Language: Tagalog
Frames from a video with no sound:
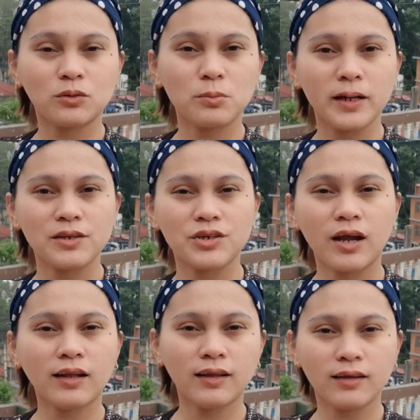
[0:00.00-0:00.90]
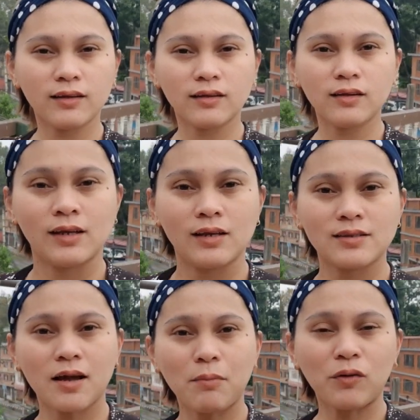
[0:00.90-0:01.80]
to my channel.
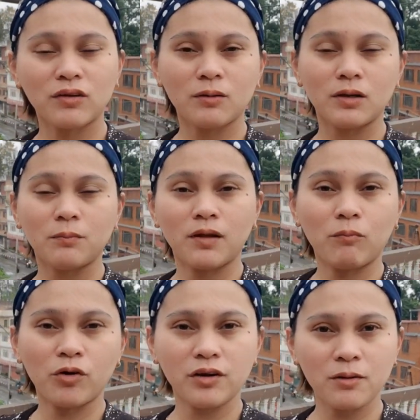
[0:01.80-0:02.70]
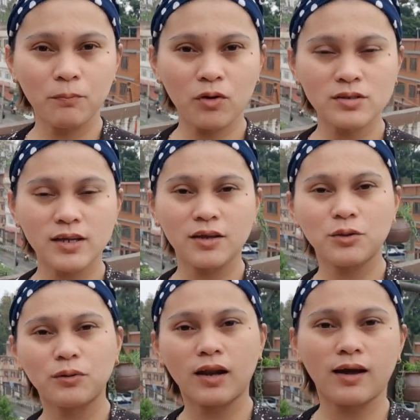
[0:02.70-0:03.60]
Isang makulimlim na morning po sa
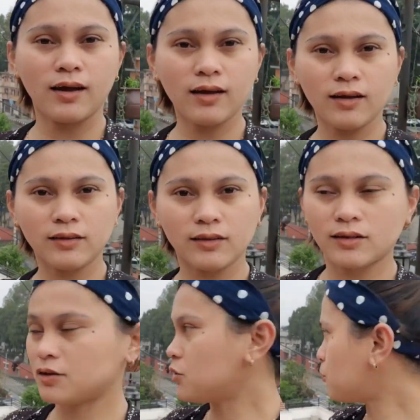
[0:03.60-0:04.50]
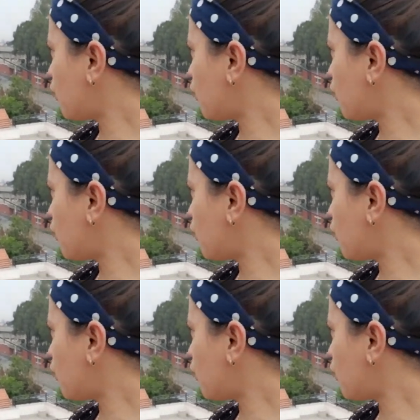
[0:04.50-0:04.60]
inyong lahat. Tingnan nyo